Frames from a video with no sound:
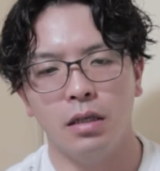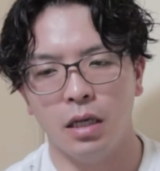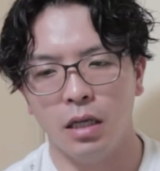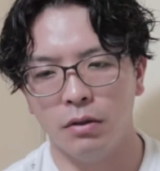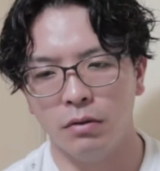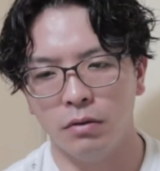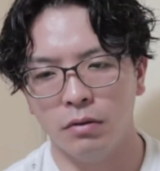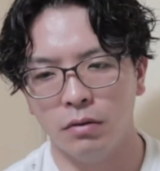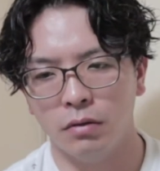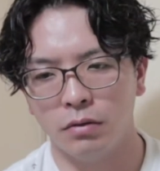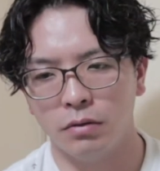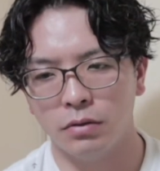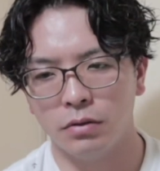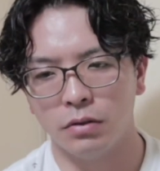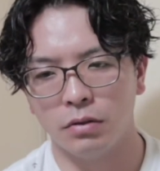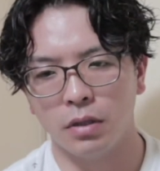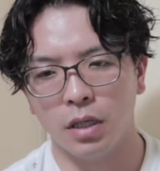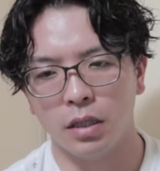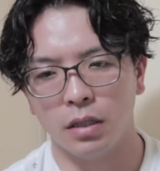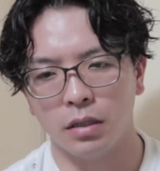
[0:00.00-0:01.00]
あの、
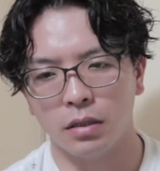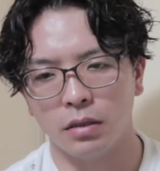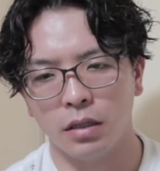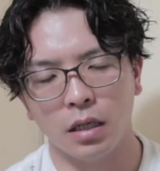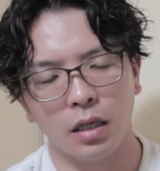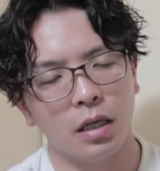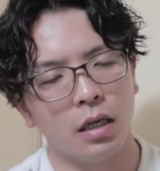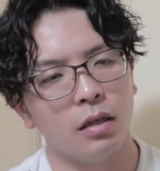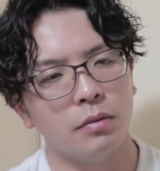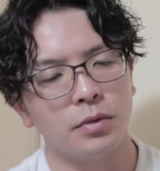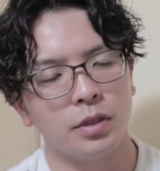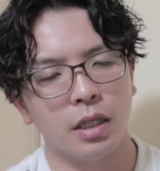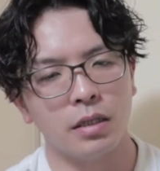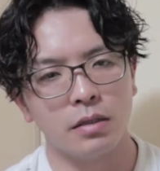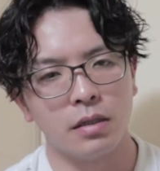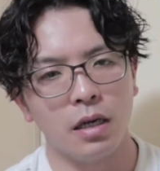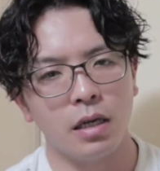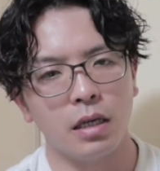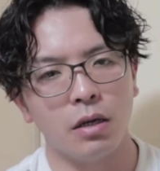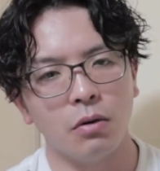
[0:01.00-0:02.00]
ちょっとなんか、無駄
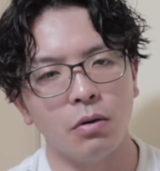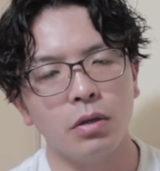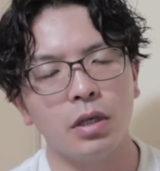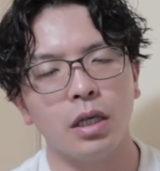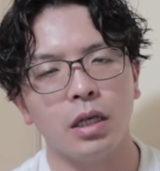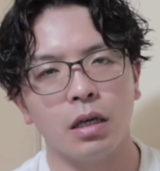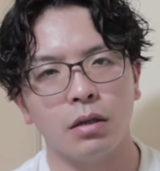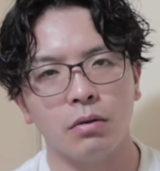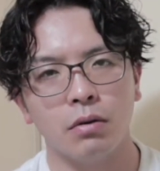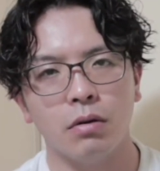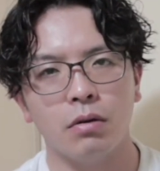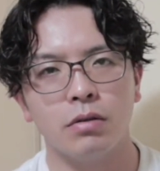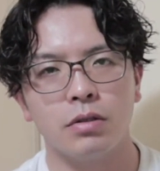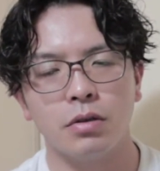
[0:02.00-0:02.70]
遣いが多いかなと。